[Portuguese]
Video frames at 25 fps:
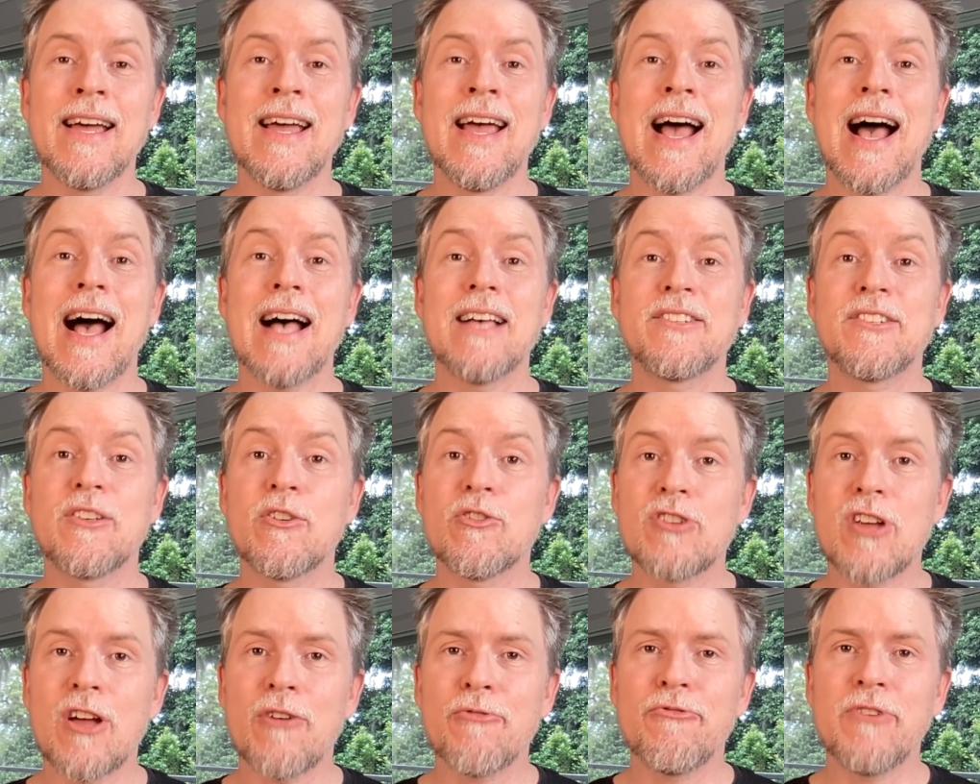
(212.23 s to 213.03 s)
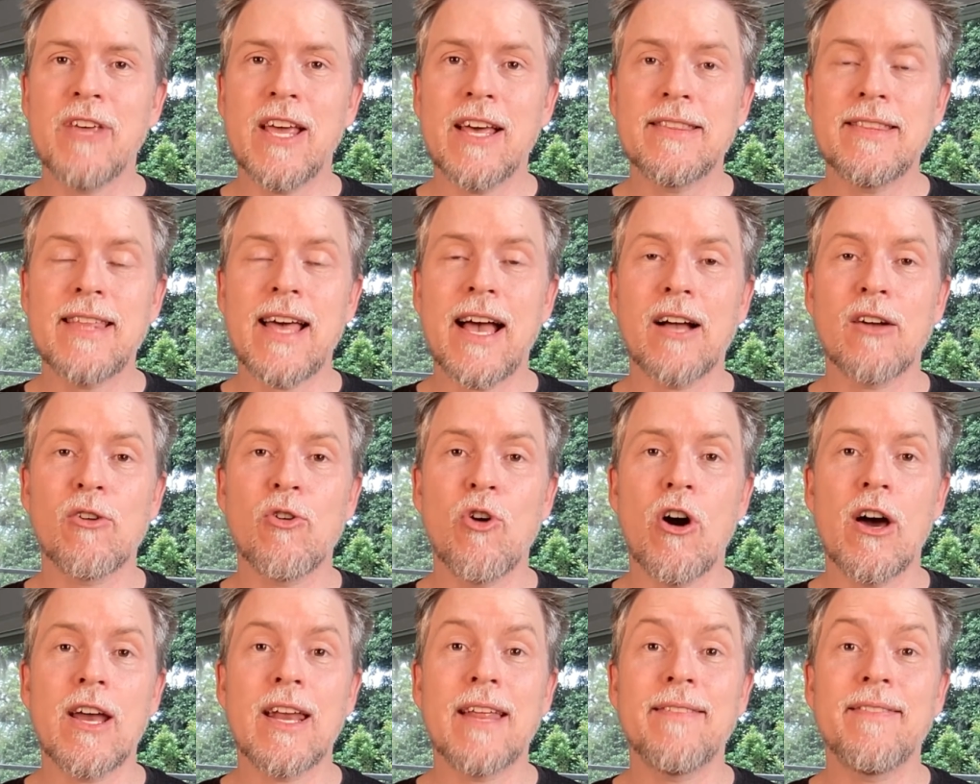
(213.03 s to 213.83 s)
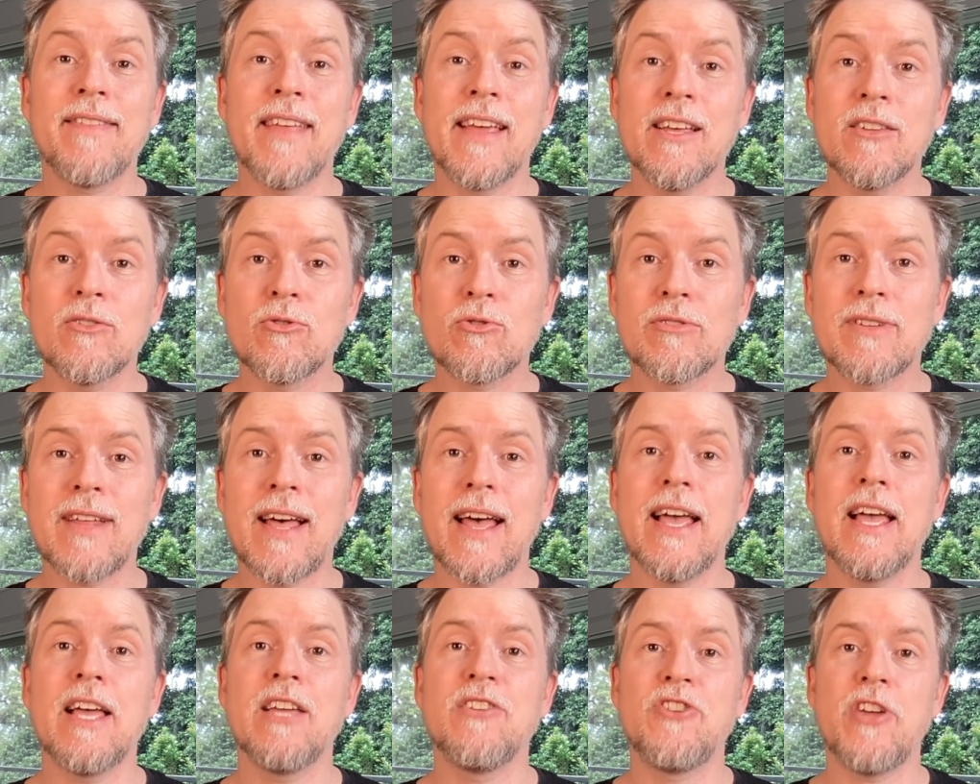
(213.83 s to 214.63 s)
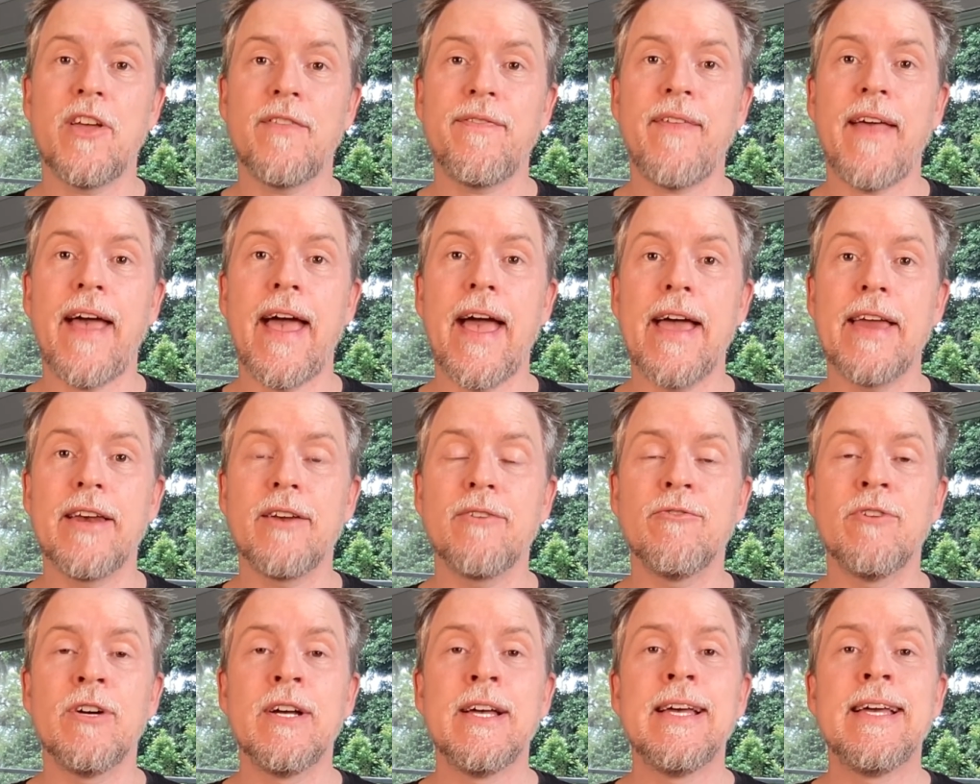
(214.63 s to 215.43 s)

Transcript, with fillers: as que eu já vi até agora dentro da rede Ethereum